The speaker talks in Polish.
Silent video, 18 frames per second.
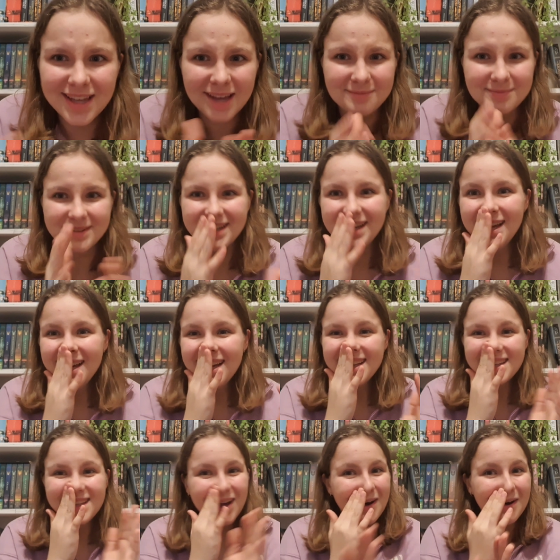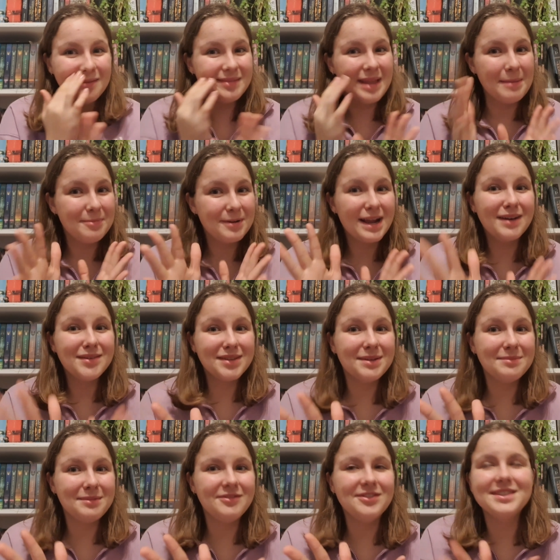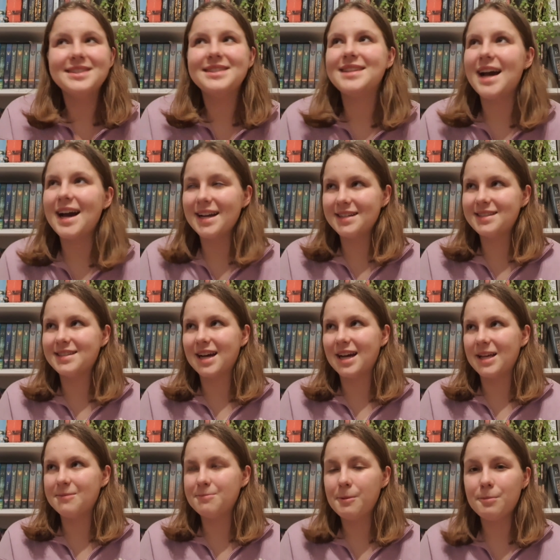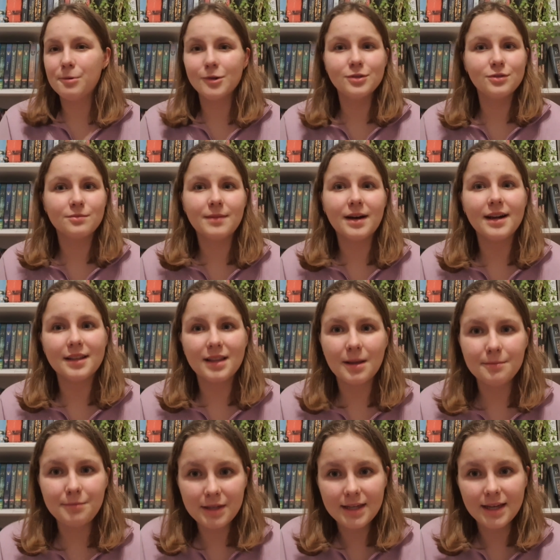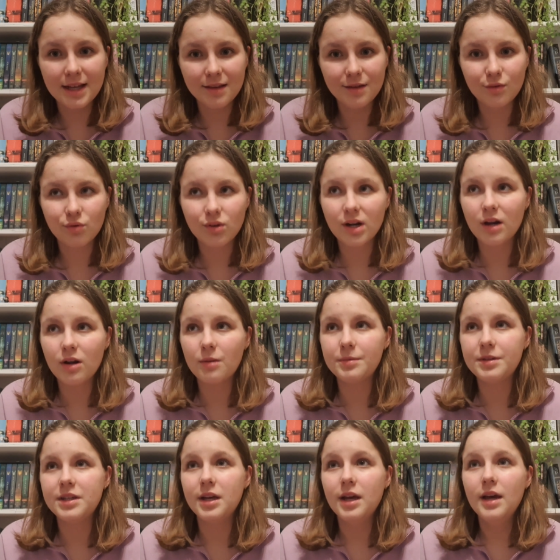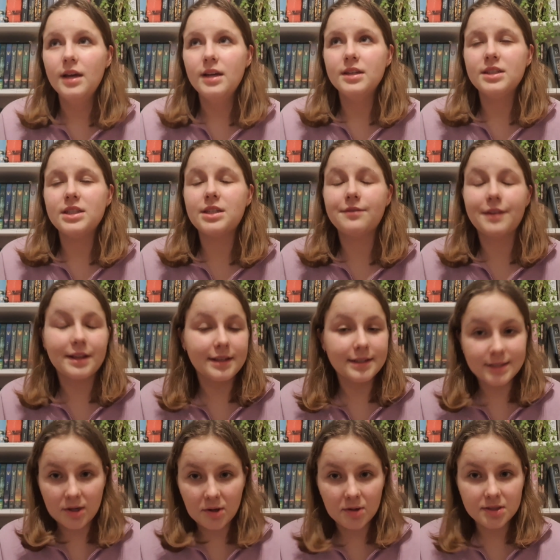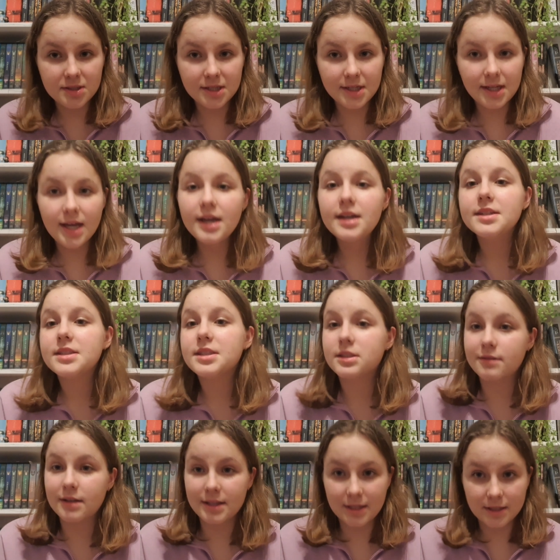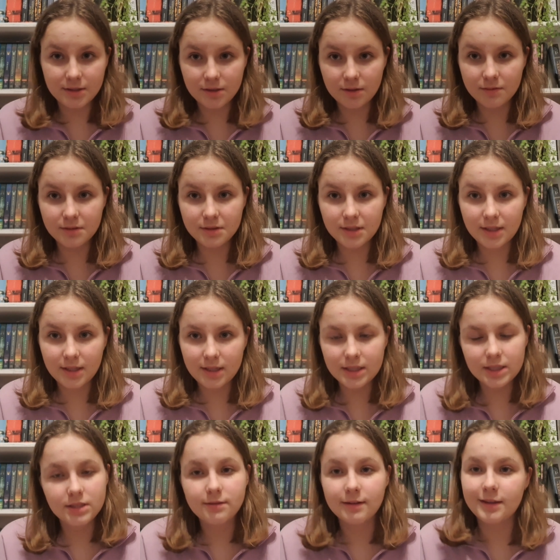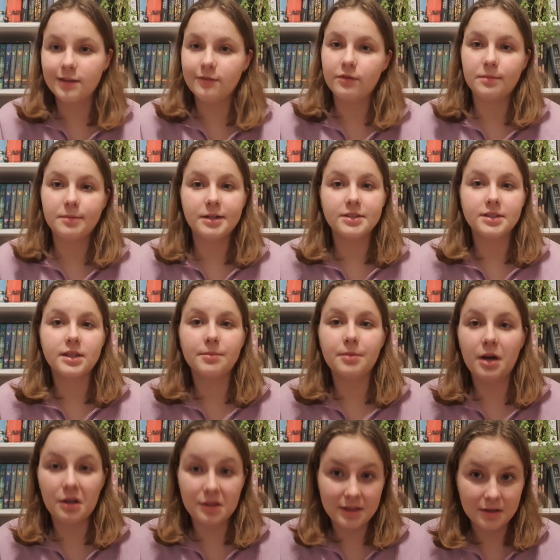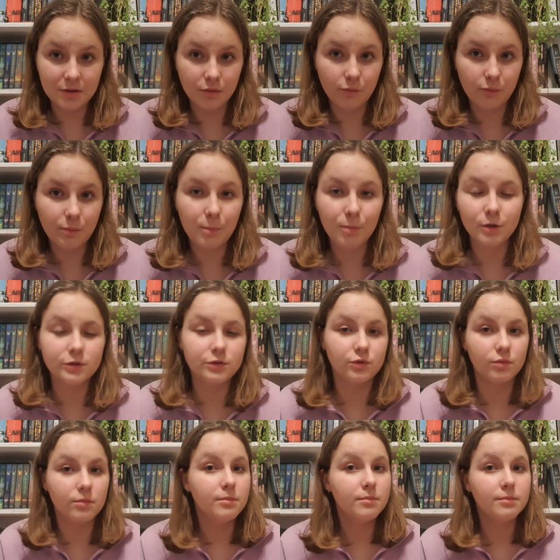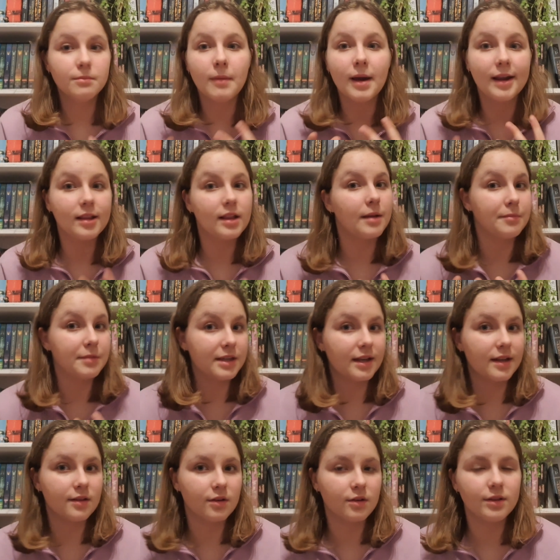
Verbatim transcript: Jakby to naprawdę mi wystarcza. I po prostu Marta Bijan, która robi świetne zakończenia, świetne książki, świetne wyobrażenie bohaterów. Po prostu Marta Bijan.